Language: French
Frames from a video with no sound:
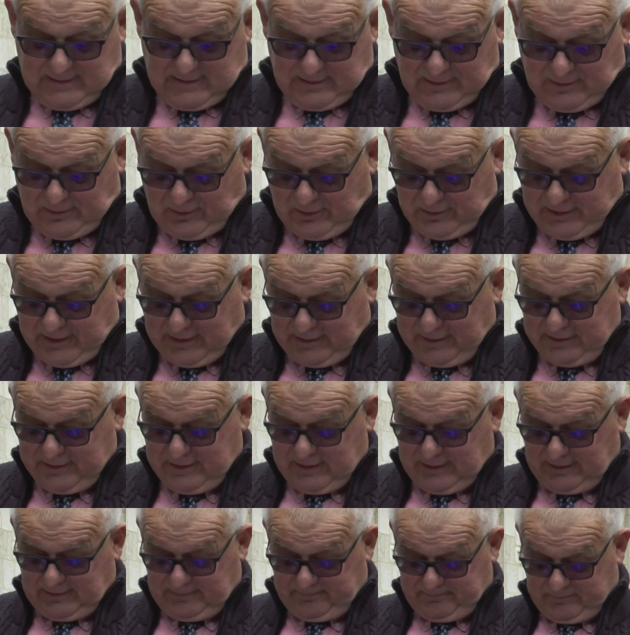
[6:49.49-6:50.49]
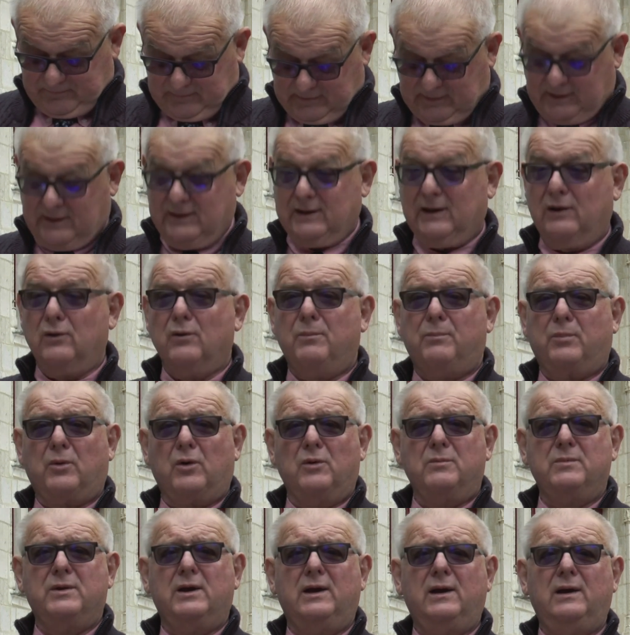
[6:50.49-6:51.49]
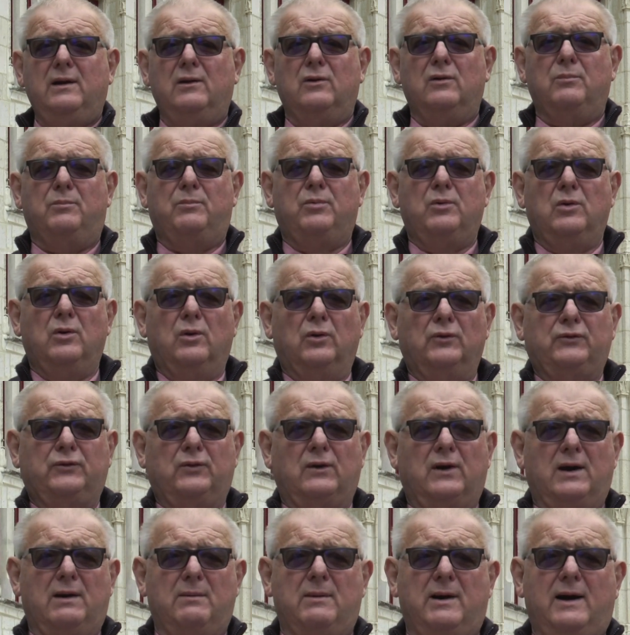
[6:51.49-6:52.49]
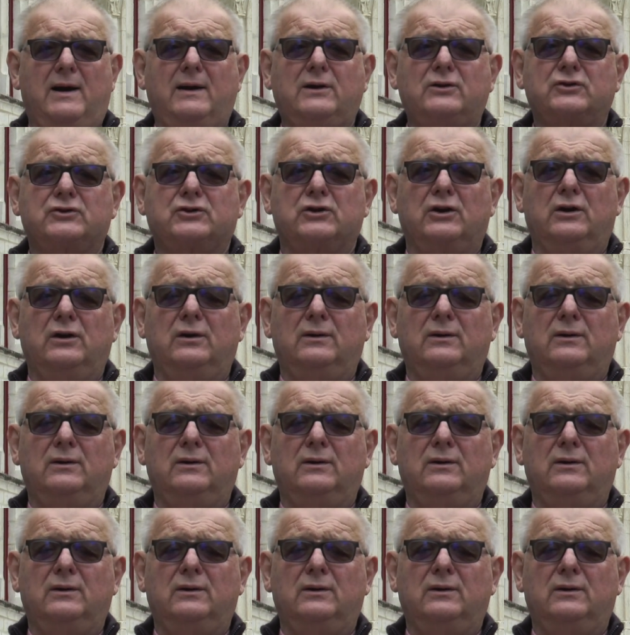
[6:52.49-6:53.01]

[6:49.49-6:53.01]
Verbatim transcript: le dernier, qui est le premier, le plus haut sur la marche,